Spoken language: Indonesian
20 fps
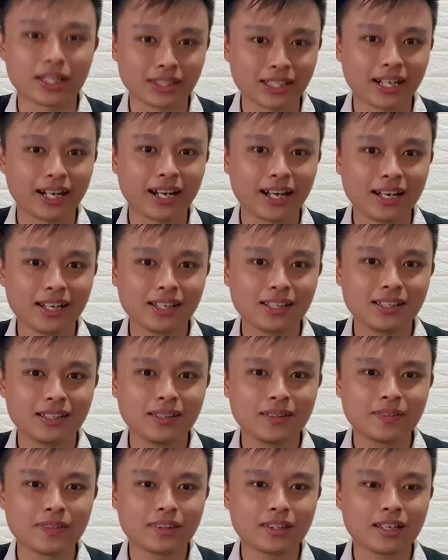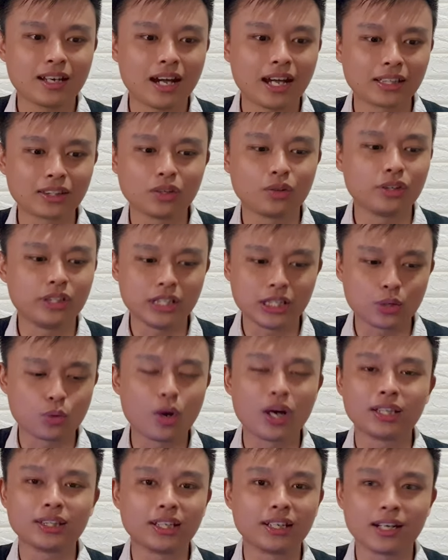tengah atau di ruang
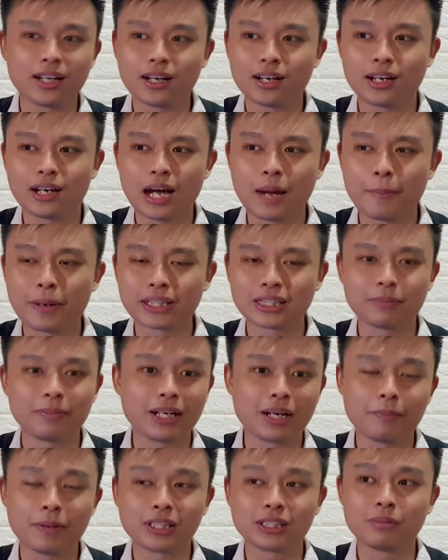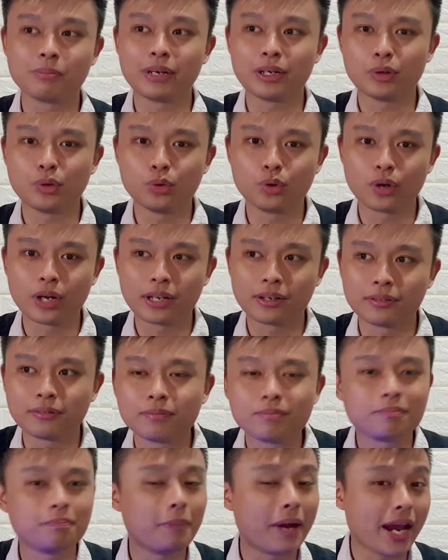tengah apartemen-apartemen ukuran
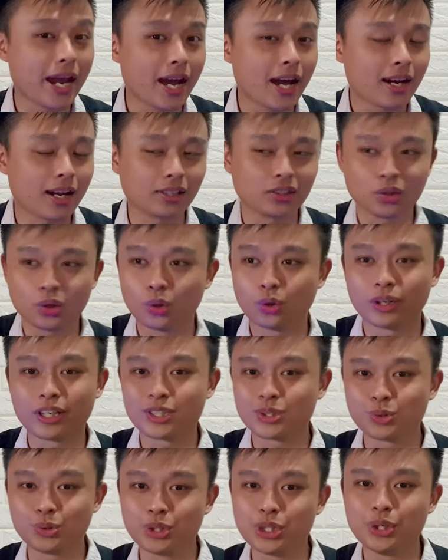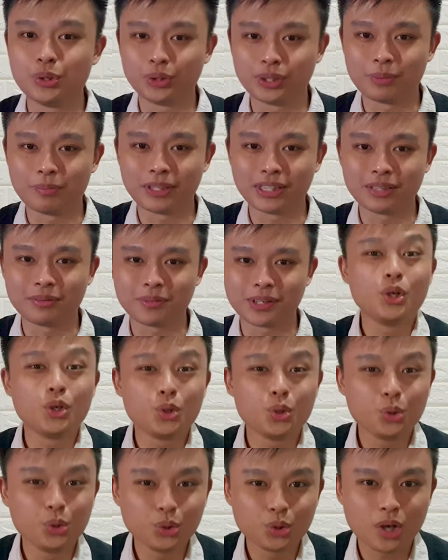PR atau ukuran studio teman-teman.
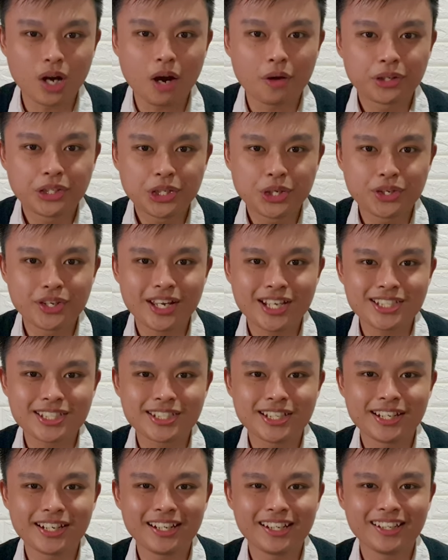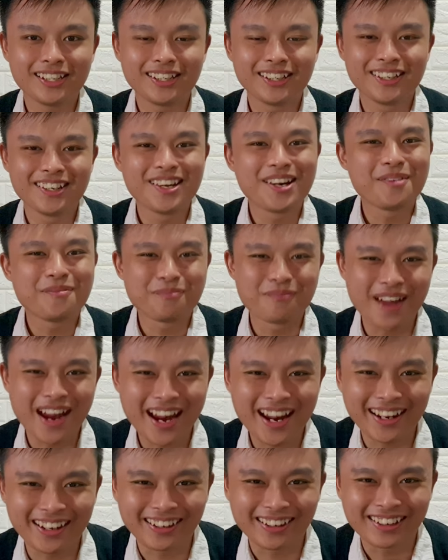Untuk audionya sendiri,
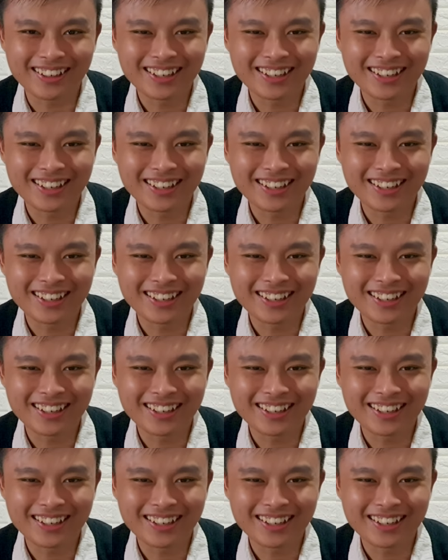man,